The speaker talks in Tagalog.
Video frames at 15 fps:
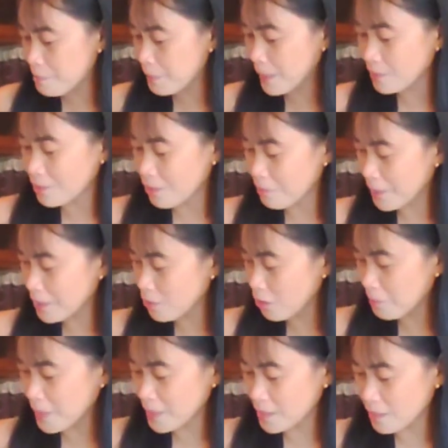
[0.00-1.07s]
Bundle,
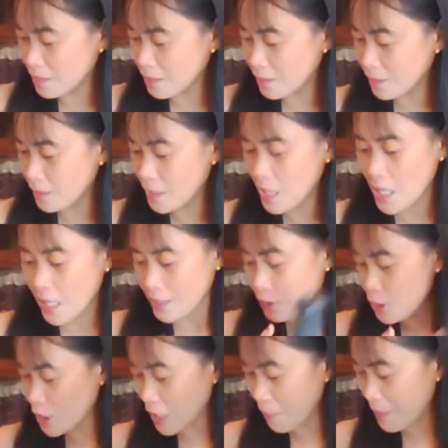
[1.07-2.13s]
bundle, bundle. Ito
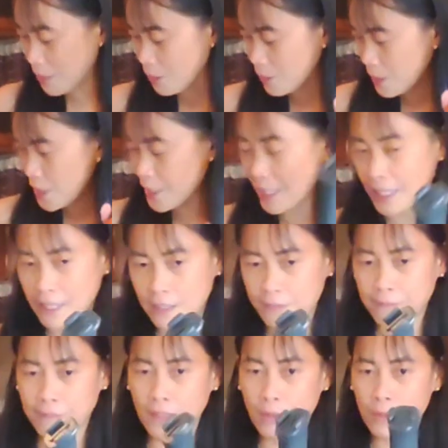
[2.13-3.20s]
siya. Meron din siya like a
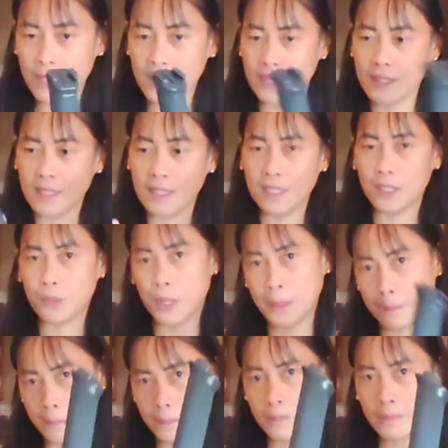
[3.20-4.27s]
floating uh,
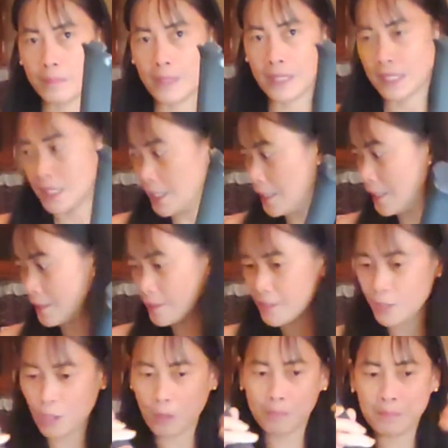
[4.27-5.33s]
grip. Ang ganun.
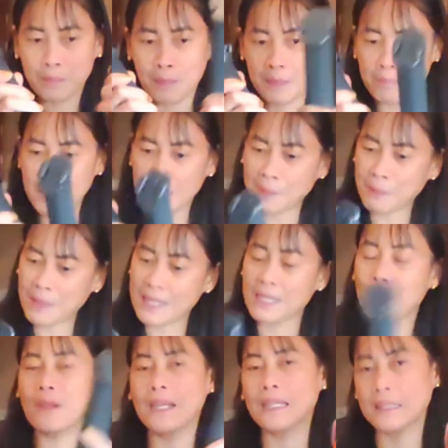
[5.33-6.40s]
So,
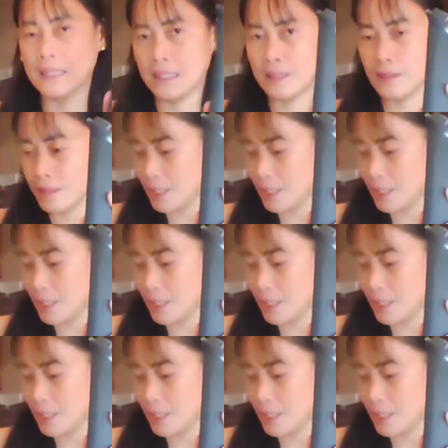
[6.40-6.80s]
magkapareho lang din.